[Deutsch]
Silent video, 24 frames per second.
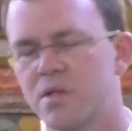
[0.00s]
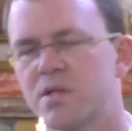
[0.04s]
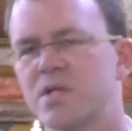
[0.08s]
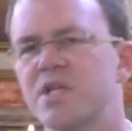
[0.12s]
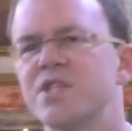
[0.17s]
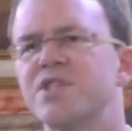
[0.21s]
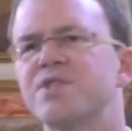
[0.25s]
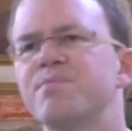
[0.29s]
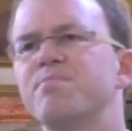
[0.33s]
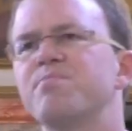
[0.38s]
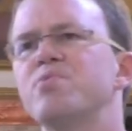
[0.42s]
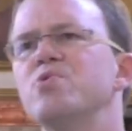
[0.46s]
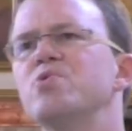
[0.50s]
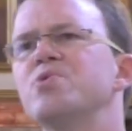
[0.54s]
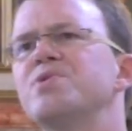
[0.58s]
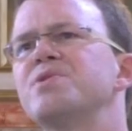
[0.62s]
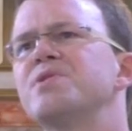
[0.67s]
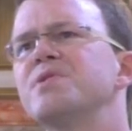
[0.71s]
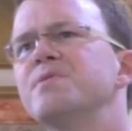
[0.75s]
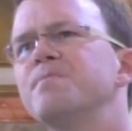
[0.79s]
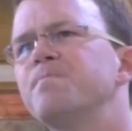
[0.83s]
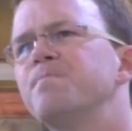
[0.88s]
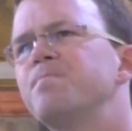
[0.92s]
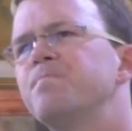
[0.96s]
Das
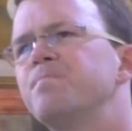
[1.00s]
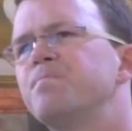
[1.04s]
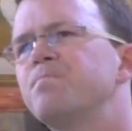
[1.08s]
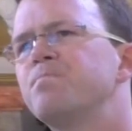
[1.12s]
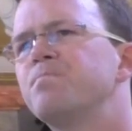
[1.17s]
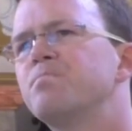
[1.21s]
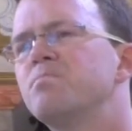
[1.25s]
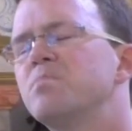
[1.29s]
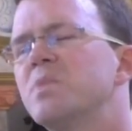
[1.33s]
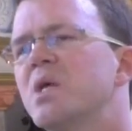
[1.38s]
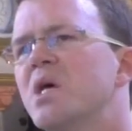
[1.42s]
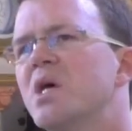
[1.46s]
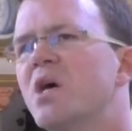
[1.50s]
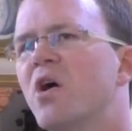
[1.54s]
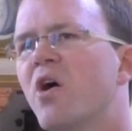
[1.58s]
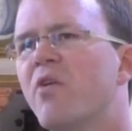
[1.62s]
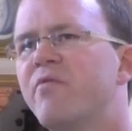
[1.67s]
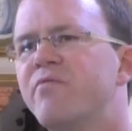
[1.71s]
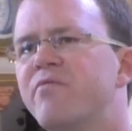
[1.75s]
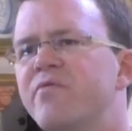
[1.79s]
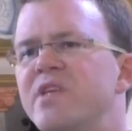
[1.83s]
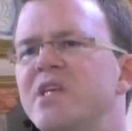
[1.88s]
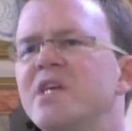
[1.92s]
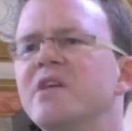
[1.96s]
Böse.
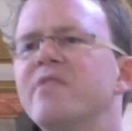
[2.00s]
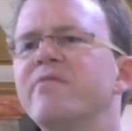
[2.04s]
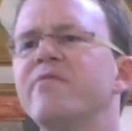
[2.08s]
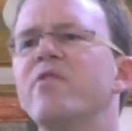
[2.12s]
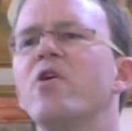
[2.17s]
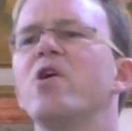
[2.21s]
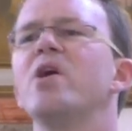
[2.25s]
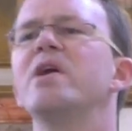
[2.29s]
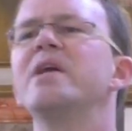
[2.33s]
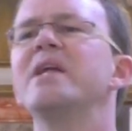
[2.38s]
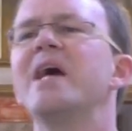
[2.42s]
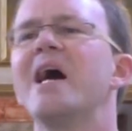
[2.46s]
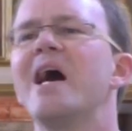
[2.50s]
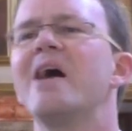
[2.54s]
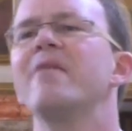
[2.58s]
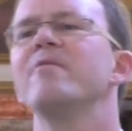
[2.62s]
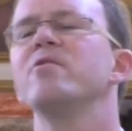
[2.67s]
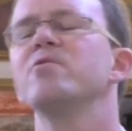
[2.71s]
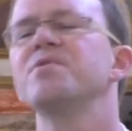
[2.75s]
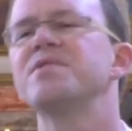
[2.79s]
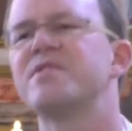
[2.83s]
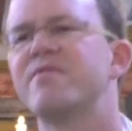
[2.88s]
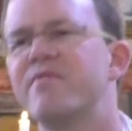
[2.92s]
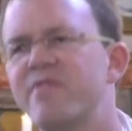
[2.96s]
Wir wollen aber
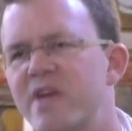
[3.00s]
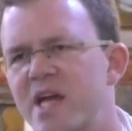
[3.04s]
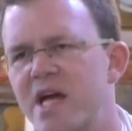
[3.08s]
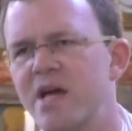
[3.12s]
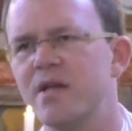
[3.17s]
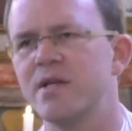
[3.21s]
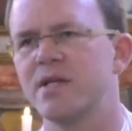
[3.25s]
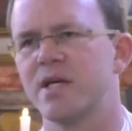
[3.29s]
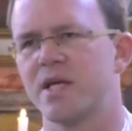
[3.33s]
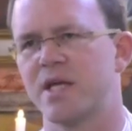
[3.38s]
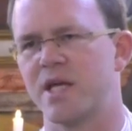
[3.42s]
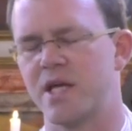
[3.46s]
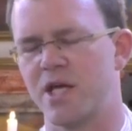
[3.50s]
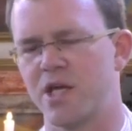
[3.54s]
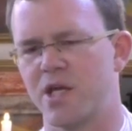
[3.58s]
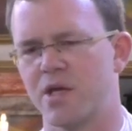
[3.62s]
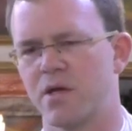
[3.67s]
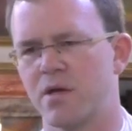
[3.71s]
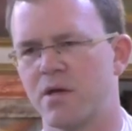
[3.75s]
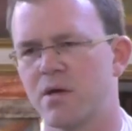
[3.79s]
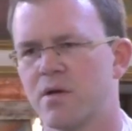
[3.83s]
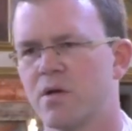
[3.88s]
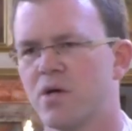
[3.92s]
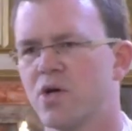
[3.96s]
uns wehren
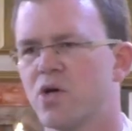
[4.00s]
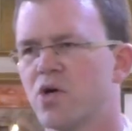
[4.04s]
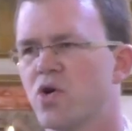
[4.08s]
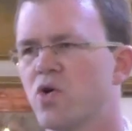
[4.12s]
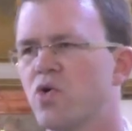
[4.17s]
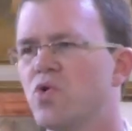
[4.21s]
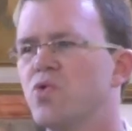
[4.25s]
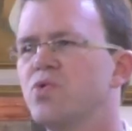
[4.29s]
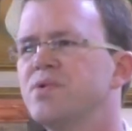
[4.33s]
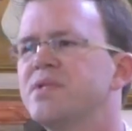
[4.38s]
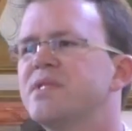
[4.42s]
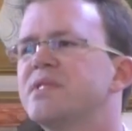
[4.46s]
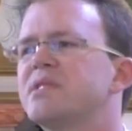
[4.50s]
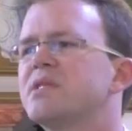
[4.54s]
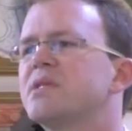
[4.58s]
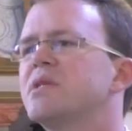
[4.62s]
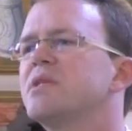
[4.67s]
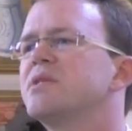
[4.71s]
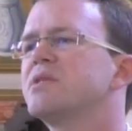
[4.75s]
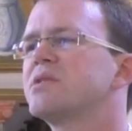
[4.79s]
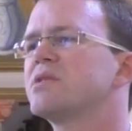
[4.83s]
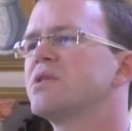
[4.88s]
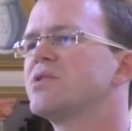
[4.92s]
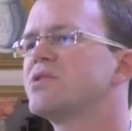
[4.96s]
dagegen. Uns
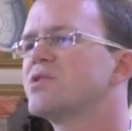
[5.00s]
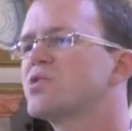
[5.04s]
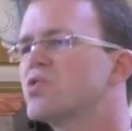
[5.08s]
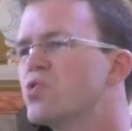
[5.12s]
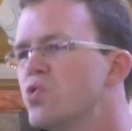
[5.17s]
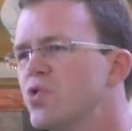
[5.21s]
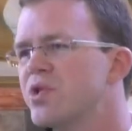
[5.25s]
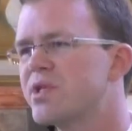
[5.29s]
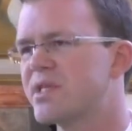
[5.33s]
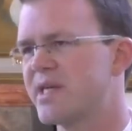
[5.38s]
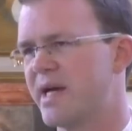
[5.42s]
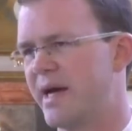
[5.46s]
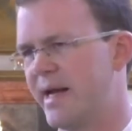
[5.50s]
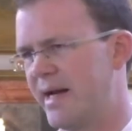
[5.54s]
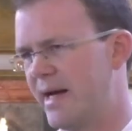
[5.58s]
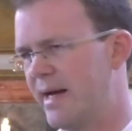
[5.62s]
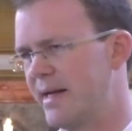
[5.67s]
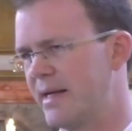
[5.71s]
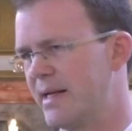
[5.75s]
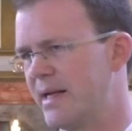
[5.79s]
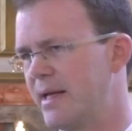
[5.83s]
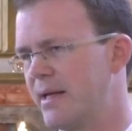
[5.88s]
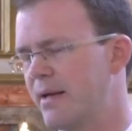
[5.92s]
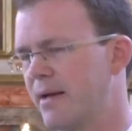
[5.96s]
ist das Gute ein
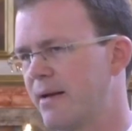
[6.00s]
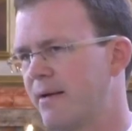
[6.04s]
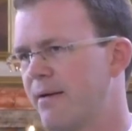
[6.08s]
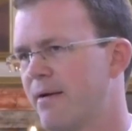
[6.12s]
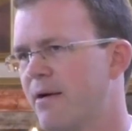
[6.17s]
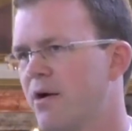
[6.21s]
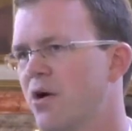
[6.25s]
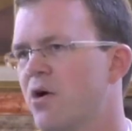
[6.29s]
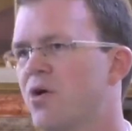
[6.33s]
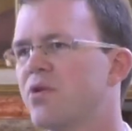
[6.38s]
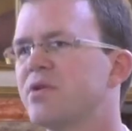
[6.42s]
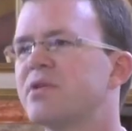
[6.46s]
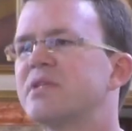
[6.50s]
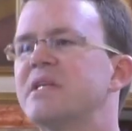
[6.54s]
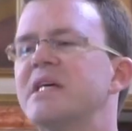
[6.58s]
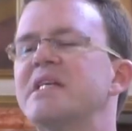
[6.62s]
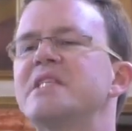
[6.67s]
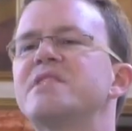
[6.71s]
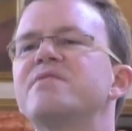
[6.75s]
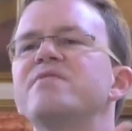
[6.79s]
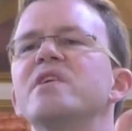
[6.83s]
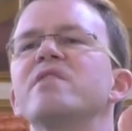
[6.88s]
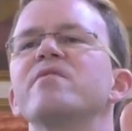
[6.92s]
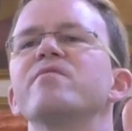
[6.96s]
Anliegen. Und
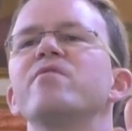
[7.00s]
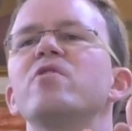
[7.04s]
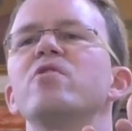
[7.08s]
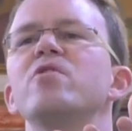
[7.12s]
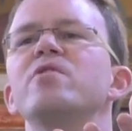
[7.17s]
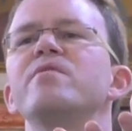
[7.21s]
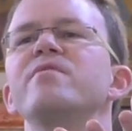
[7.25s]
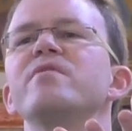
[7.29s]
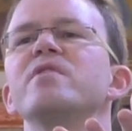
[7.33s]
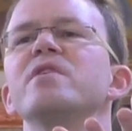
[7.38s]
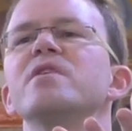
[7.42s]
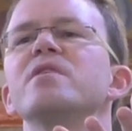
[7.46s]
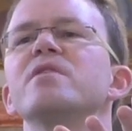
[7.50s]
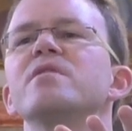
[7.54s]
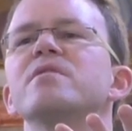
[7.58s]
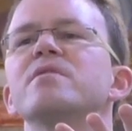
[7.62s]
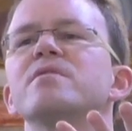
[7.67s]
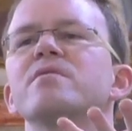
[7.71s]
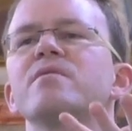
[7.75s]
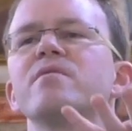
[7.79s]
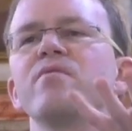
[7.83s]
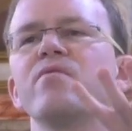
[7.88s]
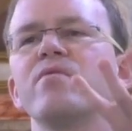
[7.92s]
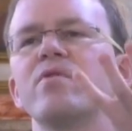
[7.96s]
deswegen wollen wir
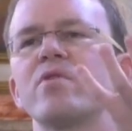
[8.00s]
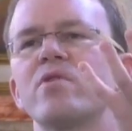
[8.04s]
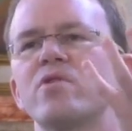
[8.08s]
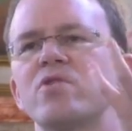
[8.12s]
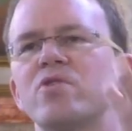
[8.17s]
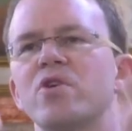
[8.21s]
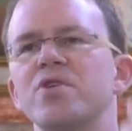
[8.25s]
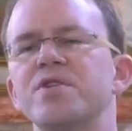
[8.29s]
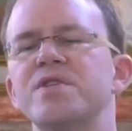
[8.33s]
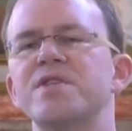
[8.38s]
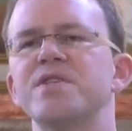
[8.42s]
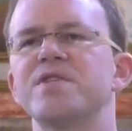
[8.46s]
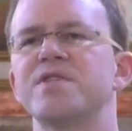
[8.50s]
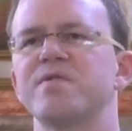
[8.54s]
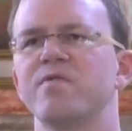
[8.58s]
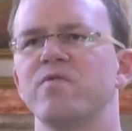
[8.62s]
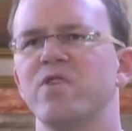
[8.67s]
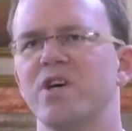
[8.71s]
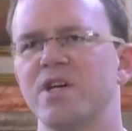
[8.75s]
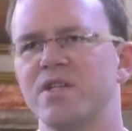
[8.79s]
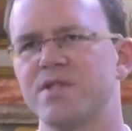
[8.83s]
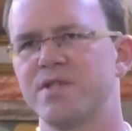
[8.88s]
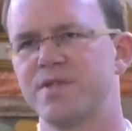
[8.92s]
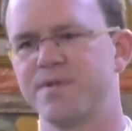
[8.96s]
Gottes
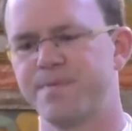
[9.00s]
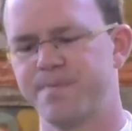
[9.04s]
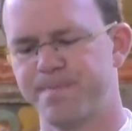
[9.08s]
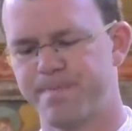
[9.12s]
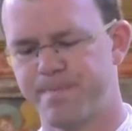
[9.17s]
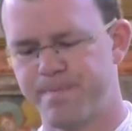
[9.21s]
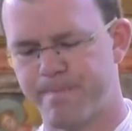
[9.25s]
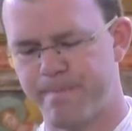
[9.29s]
Wort.